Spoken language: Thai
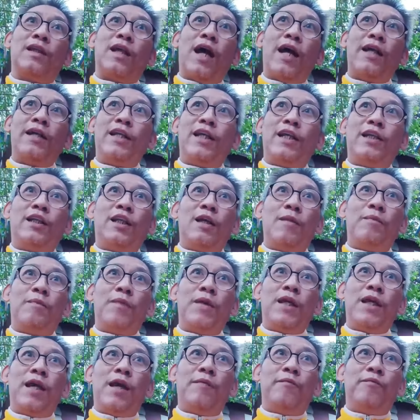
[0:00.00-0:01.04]
อดีตกี่
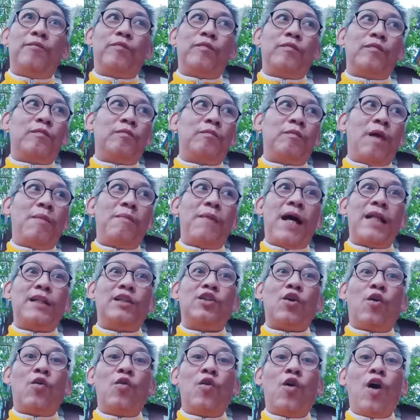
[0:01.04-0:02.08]
ปีอ่ะประมาณ
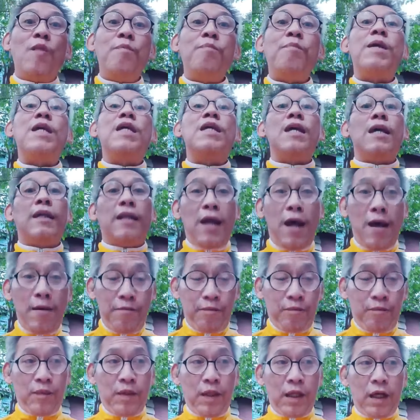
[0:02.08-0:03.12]
สองร้อยปีนะ
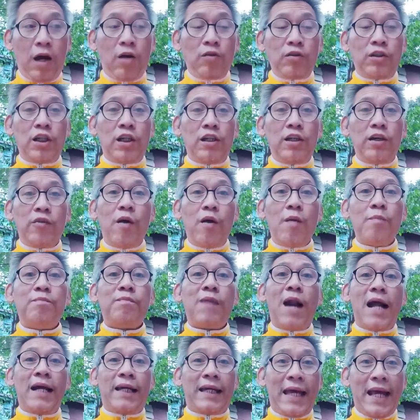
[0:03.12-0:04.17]
เขาจะเรียกว่า
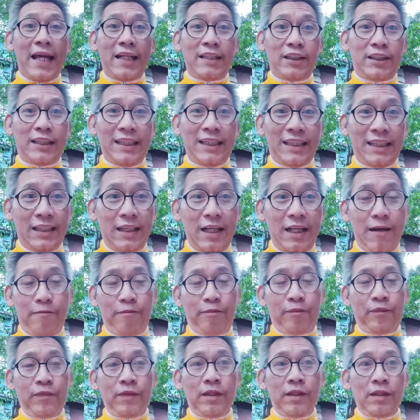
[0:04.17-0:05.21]
bargain system
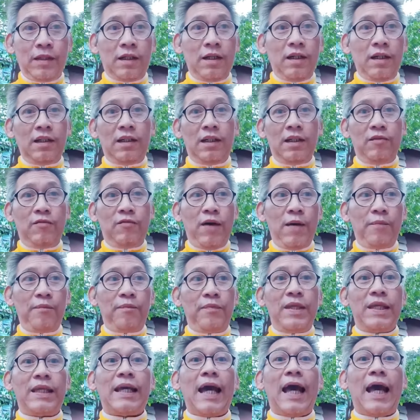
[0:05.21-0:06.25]
ก็คือว่า
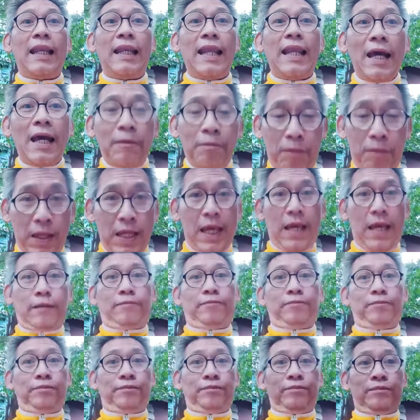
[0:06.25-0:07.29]
มีการแลกเปลี่ยน
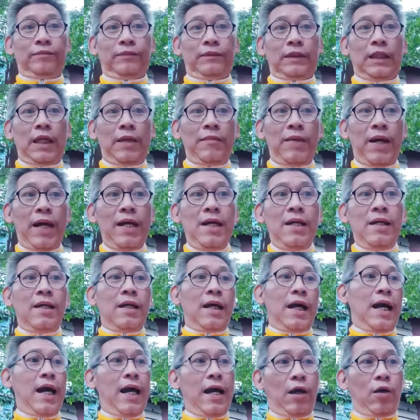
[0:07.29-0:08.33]
ใช่ไหม
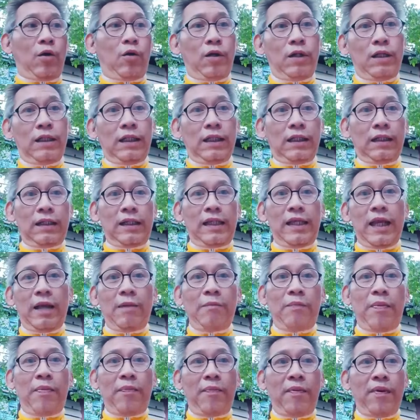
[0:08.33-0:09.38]
อ่าคนหนึ่งเลี้ยง
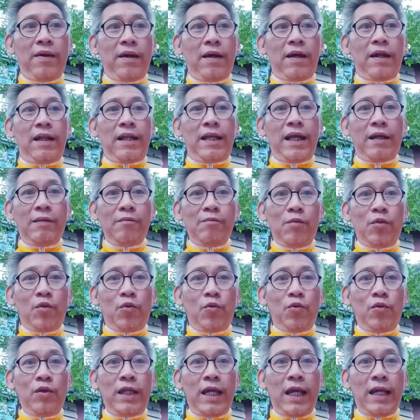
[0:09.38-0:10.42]
เลี้ยงหมู
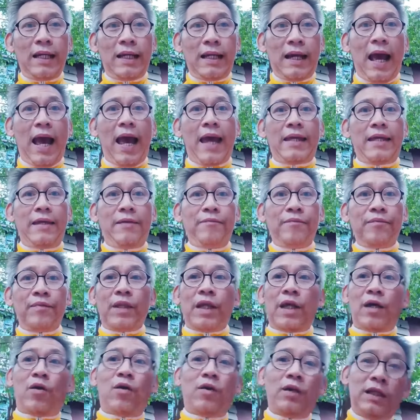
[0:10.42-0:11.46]
เลี้ยงไก่
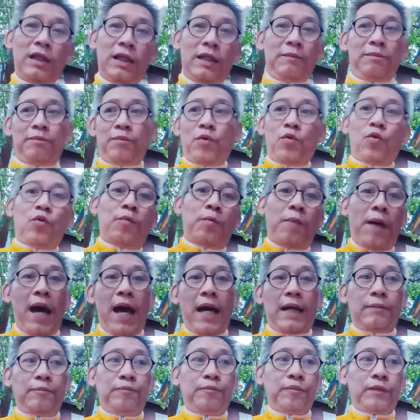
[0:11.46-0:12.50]
คนหนึ่งปลูก
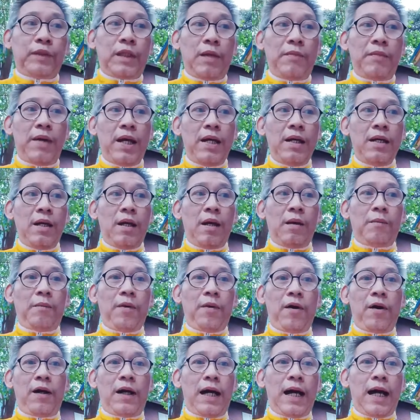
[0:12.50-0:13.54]
ผักใช่ไหม
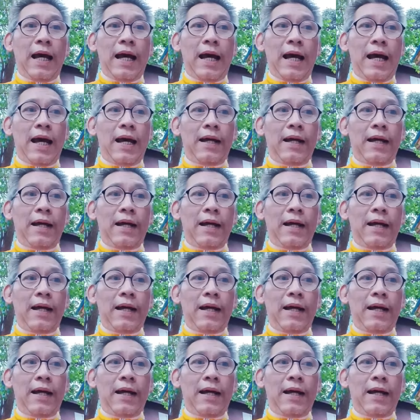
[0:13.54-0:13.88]
พ่อค้า